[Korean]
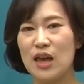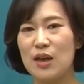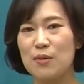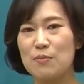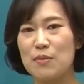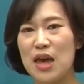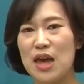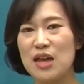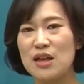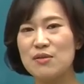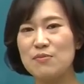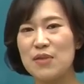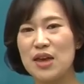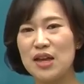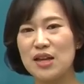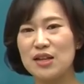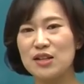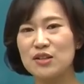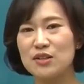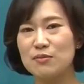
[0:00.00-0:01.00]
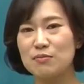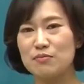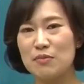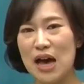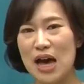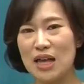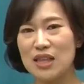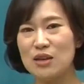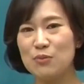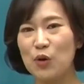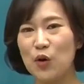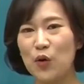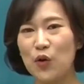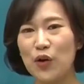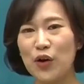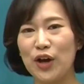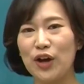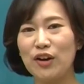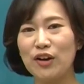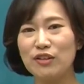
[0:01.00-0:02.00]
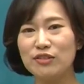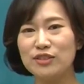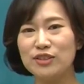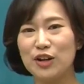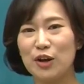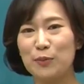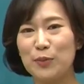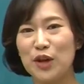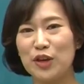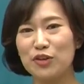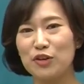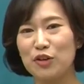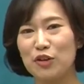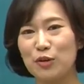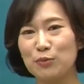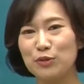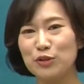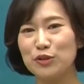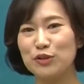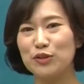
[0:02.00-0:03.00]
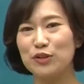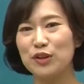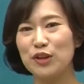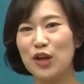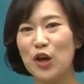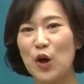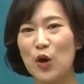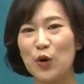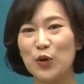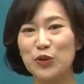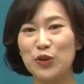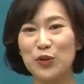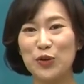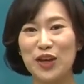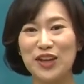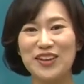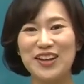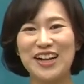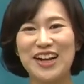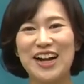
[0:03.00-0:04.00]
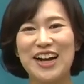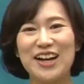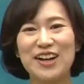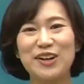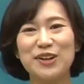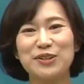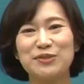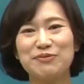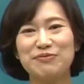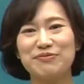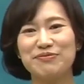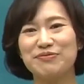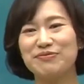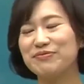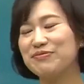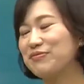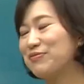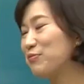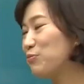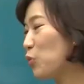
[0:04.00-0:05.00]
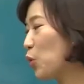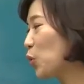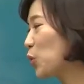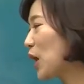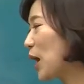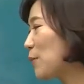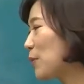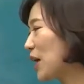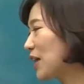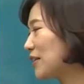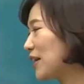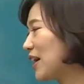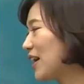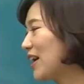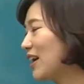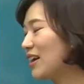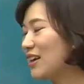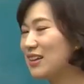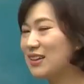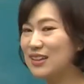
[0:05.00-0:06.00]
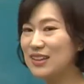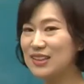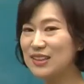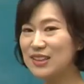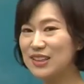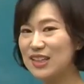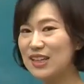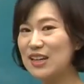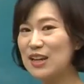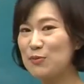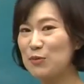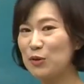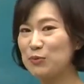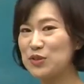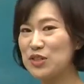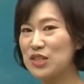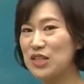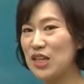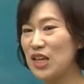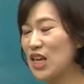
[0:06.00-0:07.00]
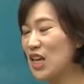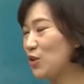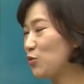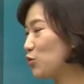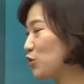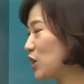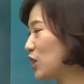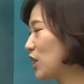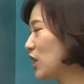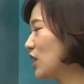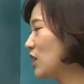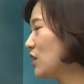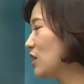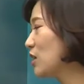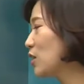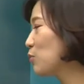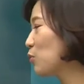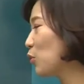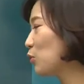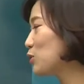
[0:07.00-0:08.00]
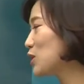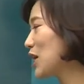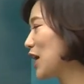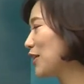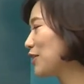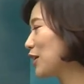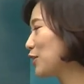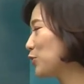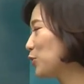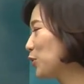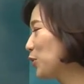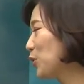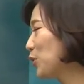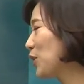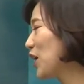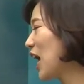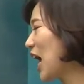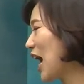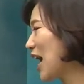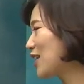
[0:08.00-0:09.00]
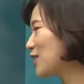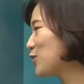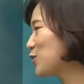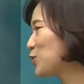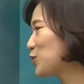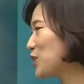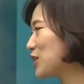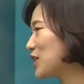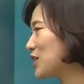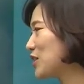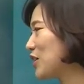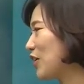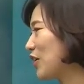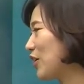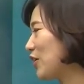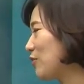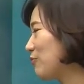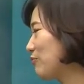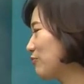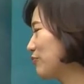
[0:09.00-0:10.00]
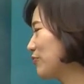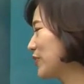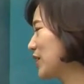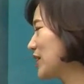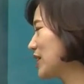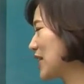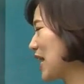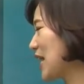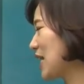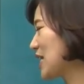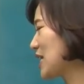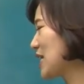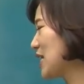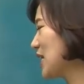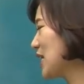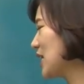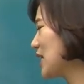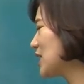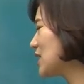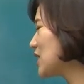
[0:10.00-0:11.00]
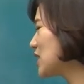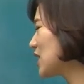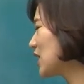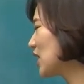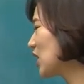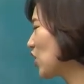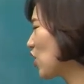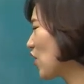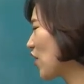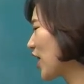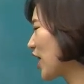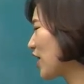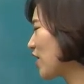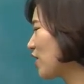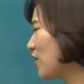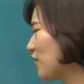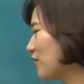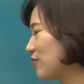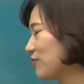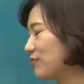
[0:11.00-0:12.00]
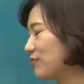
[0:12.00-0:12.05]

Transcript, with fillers: 매일매일 많이 먹어요. 그러면 여러분 어떻게 될까요? 보나마나 틀림없이 우리는 보지 않아도 알 수 있어요. 살이 찔 거예요.